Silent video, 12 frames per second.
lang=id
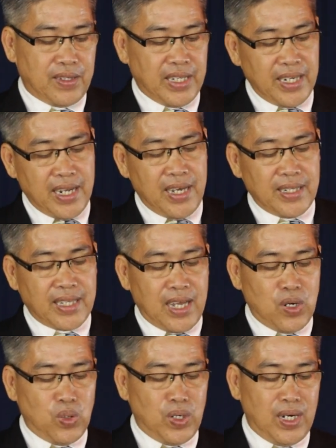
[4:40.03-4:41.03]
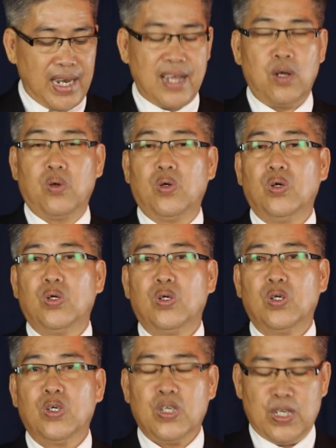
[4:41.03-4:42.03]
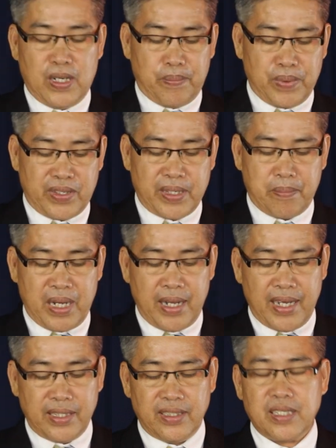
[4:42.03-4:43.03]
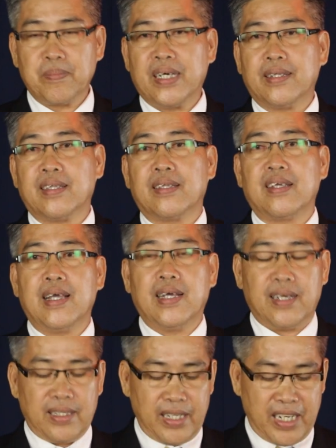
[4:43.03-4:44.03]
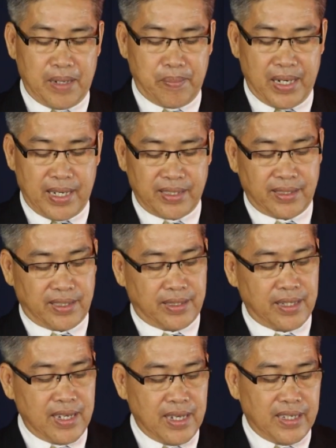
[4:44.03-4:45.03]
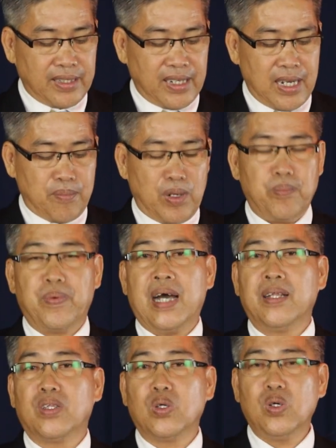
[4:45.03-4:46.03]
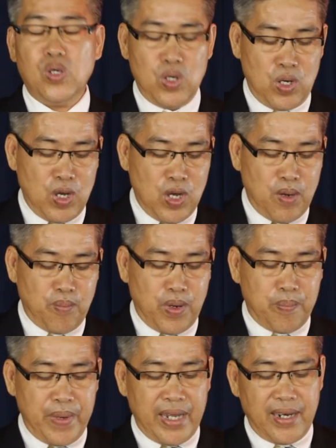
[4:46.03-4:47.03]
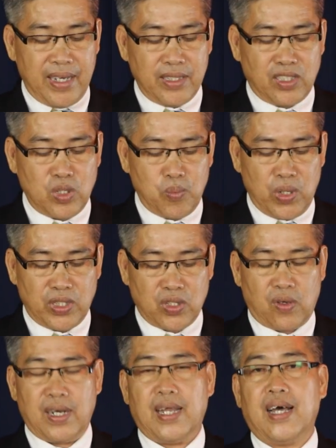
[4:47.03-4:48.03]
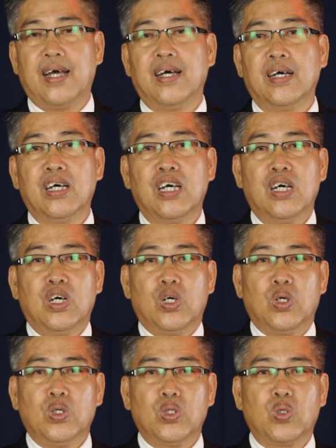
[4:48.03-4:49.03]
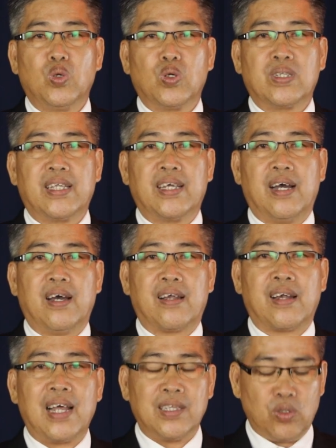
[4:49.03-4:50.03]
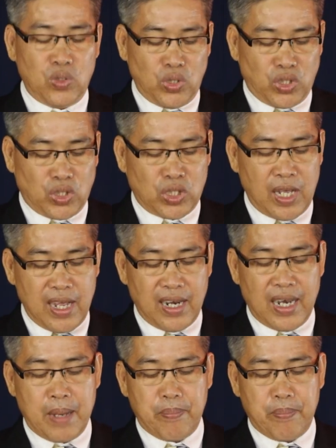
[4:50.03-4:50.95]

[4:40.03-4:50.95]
Tiga tahun lalu, persembahan sebat yang ke-13 telah membantu membina sebuah sekolah untuk 380